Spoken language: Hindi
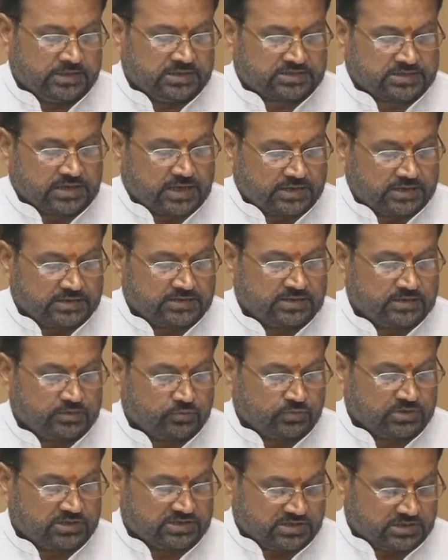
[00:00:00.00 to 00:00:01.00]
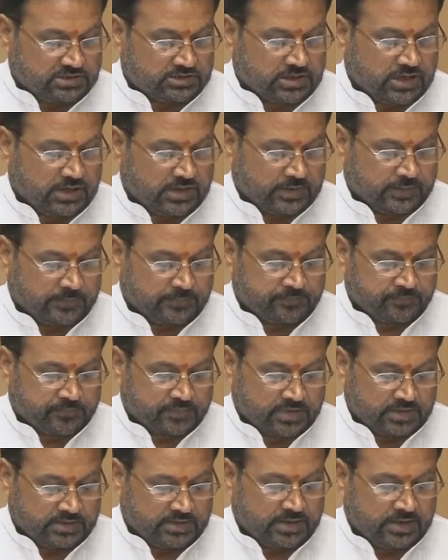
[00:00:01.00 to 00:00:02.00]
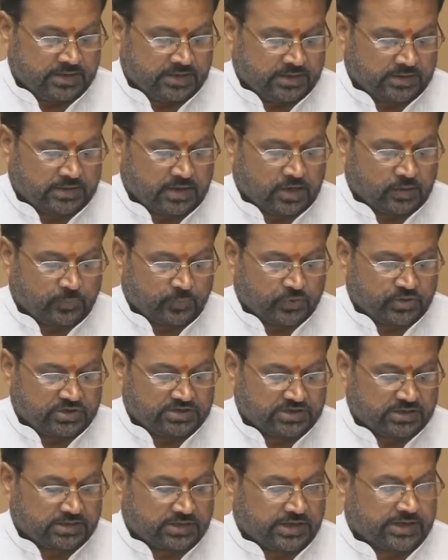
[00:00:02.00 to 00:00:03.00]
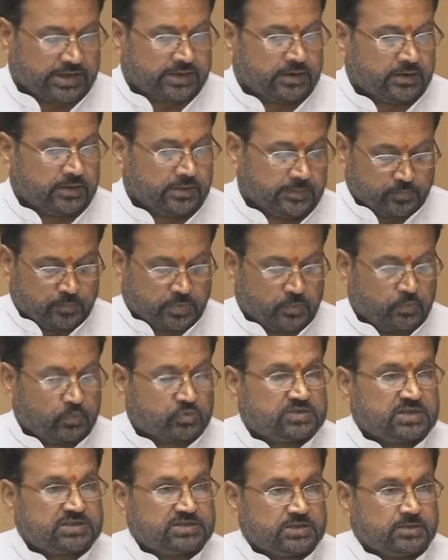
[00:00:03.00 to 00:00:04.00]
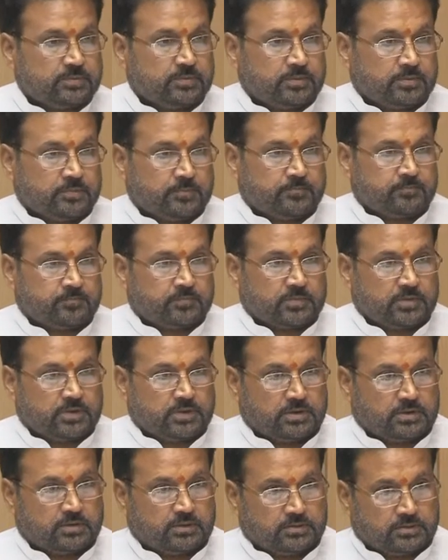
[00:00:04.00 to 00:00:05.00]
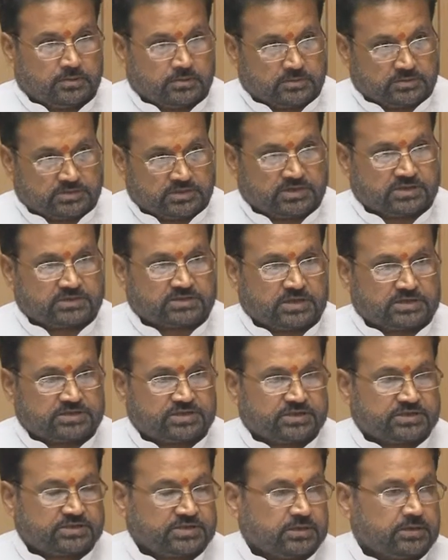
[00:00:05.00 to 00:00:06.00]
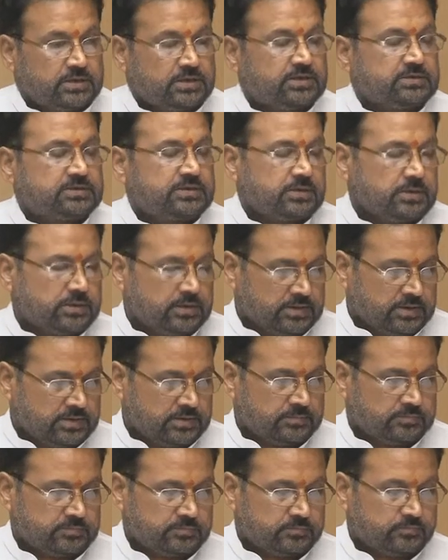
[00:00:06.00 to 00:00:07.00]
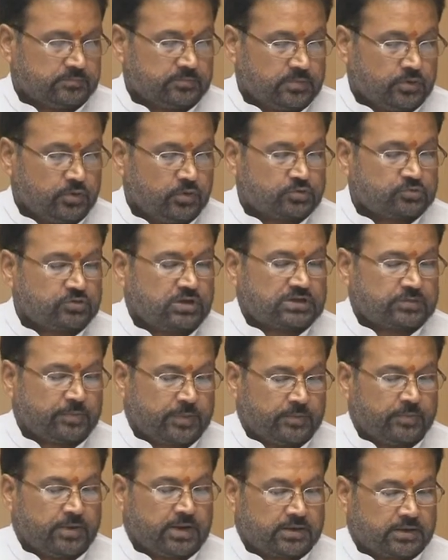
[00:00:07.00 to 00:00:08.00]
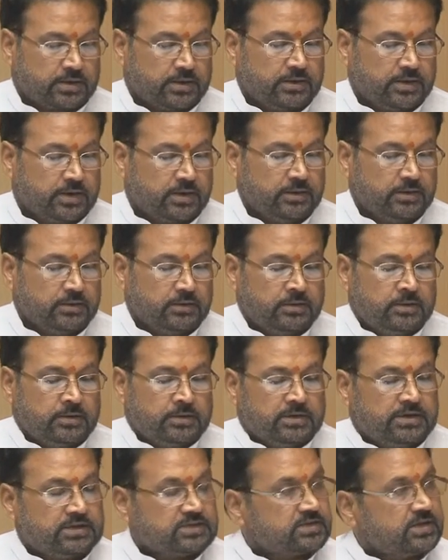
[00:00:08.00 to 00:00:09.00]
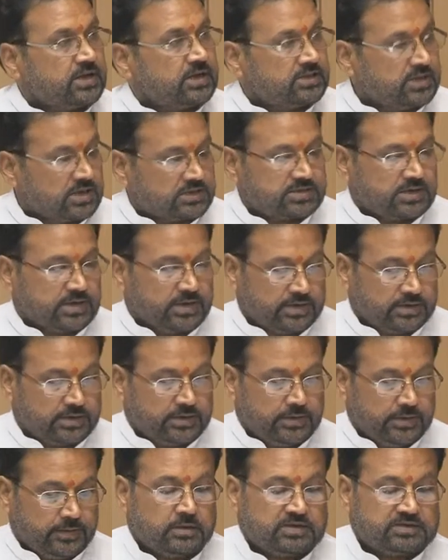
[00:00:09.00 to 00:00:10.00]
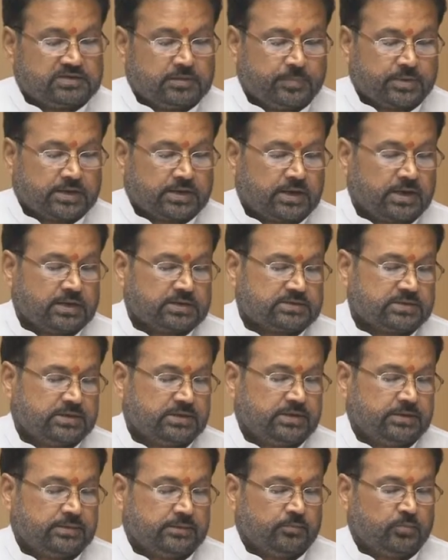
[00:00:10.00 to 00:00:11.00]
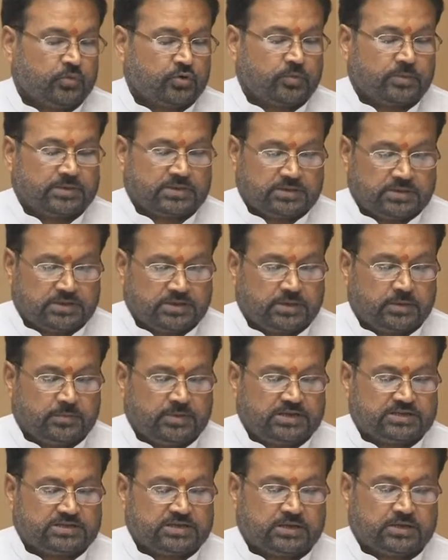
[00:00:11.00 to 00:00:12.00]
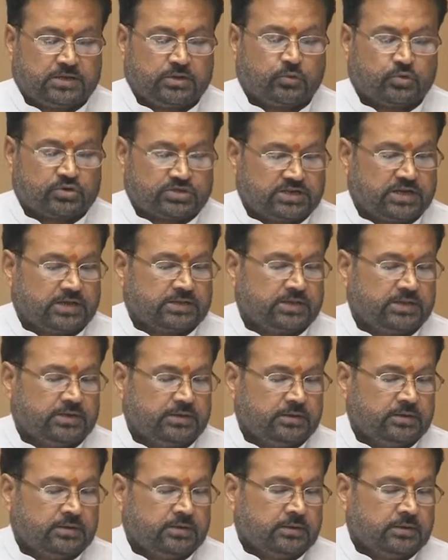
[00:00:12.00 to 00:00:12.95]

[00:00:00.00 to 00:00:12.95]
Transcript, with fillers: ये सारी चीज़ों की चिंता ये कारपोरेशन करेगा प्रमुख सचिव चिकित्सा शिक्षा लोक स्वास्थ्य परिवार कल्याण इसके अध्यक्ष रहेंगे इसी प्रकार से मुख्यमंत्री जी की भी इच्छा थी घोषणा दी